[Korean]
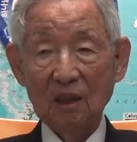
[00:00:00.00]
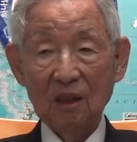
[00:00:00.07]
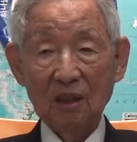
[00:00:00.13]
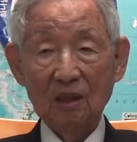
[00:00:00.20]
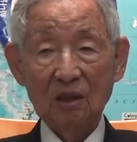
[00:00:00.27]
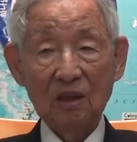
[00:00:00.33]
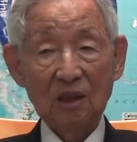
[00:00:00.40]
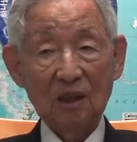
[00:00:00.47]

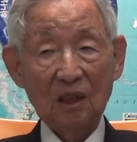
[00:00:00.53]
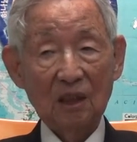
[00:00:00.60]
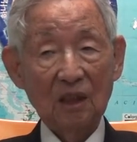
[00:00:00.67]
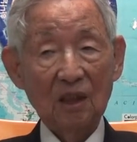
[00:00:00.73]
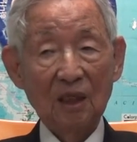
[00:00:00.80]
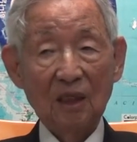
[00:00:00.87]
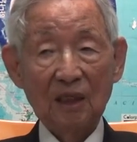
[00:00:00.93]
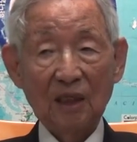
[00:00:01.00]
그러니까
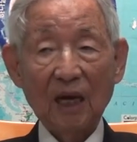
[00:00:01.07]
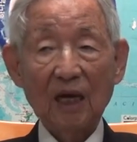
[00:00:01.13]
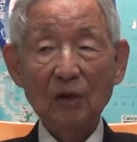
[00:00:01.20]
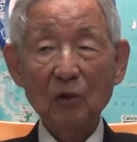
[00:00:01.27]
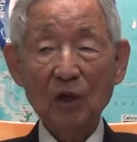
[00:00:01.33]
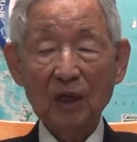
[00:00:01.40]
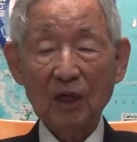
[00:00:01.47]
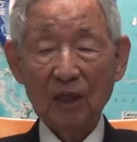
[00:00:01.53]

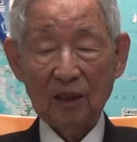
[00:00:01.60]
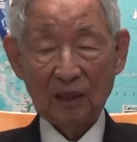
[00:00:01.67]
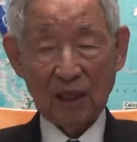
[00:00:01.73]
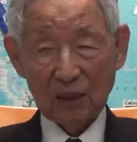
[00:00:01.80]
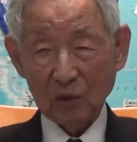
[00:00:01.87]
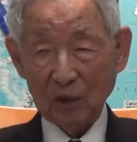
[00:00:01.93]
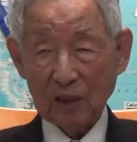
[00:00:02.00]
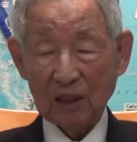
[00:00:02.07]
당회
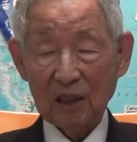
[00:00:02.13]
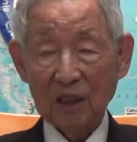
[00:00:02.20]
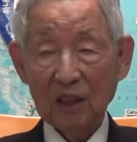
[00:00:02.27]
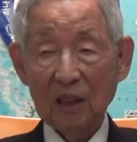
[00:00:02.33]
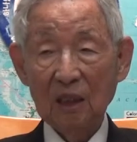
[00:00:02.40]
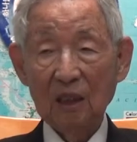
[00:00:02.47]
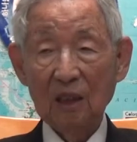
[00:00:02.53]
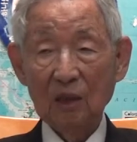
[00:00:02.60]

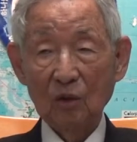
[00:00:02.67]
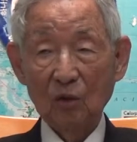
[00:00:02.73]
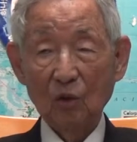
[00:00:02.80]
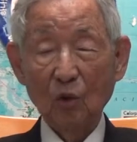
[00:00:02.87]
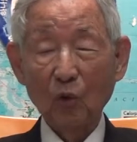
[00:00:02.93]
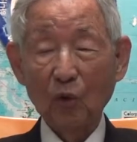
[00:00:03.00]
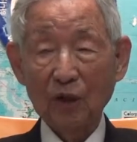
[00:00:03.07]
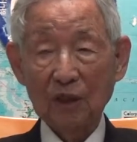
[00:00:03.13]
당회가
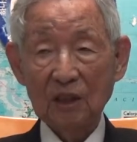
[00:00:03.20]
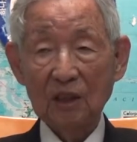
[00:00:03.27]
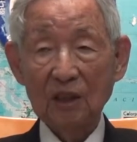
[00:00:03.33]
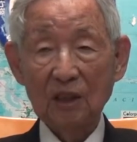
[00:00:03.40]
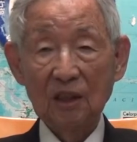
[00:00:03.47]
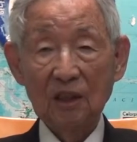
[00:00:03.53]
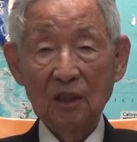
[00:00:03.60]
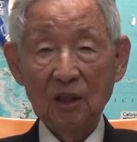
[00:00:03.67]

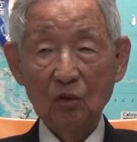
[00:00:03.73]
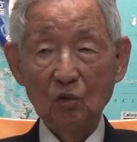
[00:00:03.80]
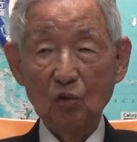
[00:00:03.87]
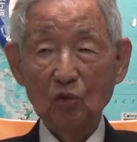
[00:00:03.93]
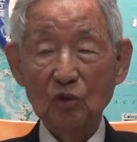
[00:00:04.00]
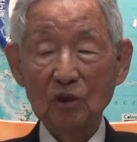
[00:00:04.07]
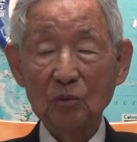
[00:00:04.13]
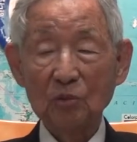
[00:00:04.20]
교회의
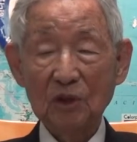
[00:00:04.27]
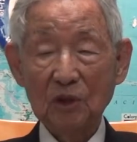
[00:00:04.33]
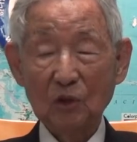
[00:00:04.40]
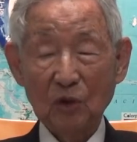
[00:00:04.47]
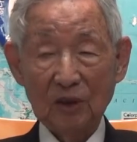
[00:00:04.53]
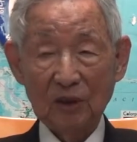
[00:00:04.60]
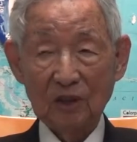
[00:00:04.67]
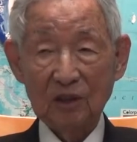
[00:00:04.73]
중심이
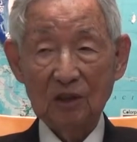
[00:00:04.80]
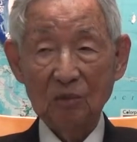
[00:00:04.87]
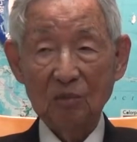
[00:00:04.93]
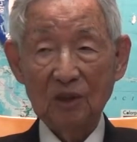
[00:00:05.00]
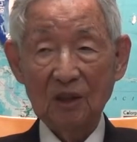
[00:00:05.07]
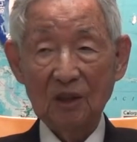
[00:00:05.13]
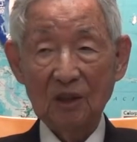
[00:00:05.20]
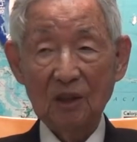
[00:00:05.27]
되는
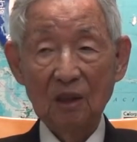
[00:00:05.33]
것입니다.